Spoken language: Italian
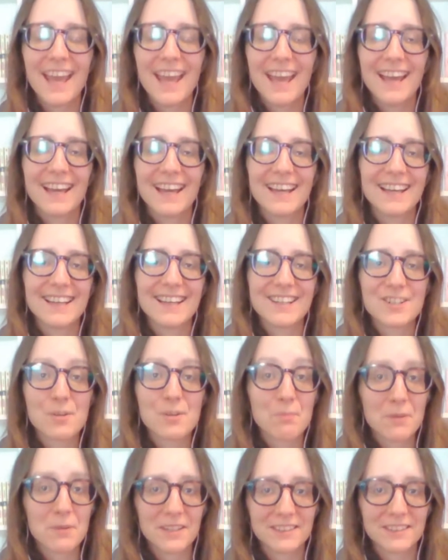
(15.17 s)
eh,
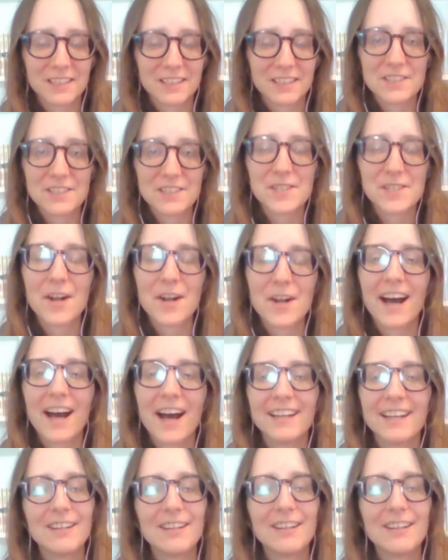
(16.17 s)
Giappone tradizionale.